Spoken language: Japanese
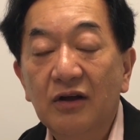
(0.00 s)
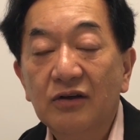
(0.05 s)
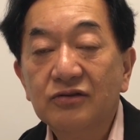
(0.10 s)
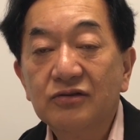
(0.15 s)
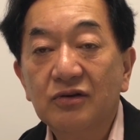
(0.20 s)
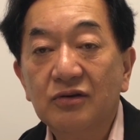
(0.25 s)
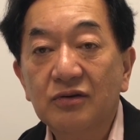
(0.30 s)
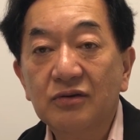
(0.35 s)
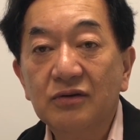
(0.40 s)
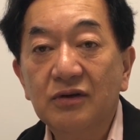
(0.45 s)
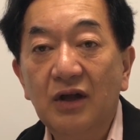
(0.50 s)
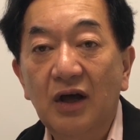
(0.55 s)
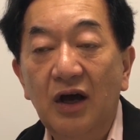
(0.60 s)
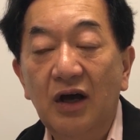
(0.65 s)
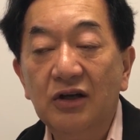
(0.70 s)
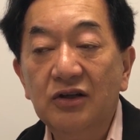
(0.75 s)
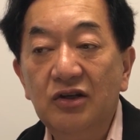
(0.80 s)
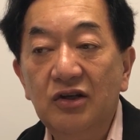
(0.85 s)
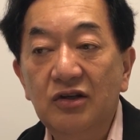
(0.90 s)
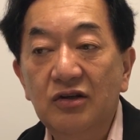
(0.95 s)
そん
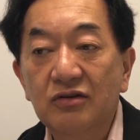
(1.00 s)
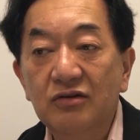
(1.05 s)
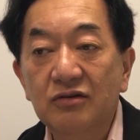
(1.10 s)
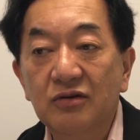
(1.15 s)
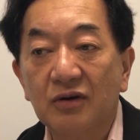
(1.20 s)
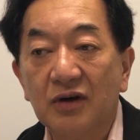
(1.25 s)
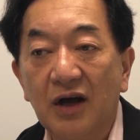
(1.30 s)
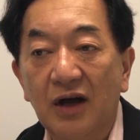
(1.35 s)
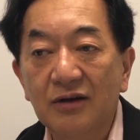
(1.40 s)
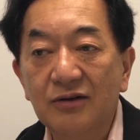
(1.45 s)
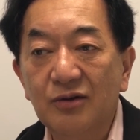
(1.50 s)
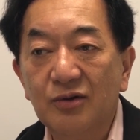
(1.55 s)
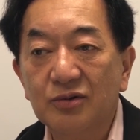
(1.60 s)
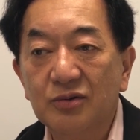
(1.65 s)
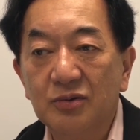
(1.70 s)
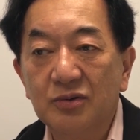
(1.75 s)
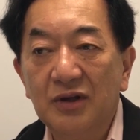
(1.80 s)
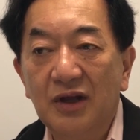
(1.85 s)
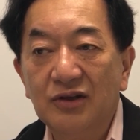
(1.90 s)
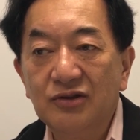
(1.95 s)
な EU の官僚
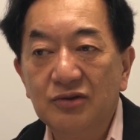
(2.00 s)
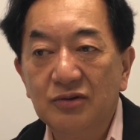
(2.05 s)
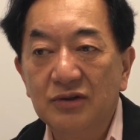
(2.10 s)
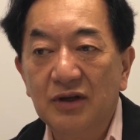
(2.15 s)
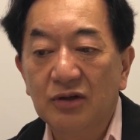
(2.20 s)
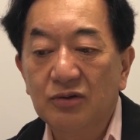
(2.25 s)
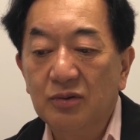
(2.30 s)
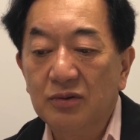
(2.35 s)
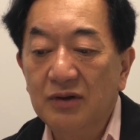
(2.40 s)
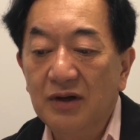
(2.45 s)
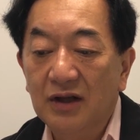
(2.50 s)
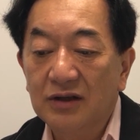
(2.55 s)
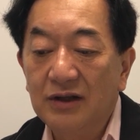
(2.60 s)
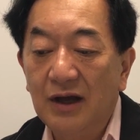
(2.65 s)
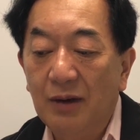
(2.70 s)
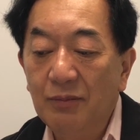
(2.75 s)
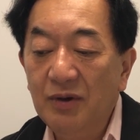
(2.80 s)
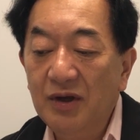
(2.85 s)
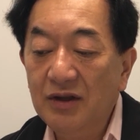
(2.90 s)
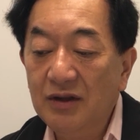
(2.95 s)
と同じような人では
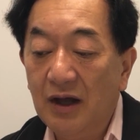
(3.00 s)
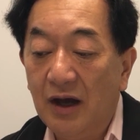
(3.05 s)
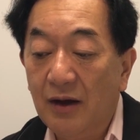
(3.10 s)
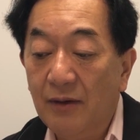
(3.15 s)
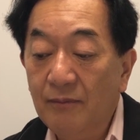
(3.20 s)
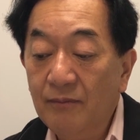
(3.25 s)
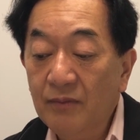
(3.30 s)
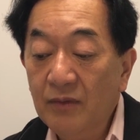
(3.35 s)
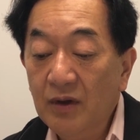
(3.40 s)
ダメだ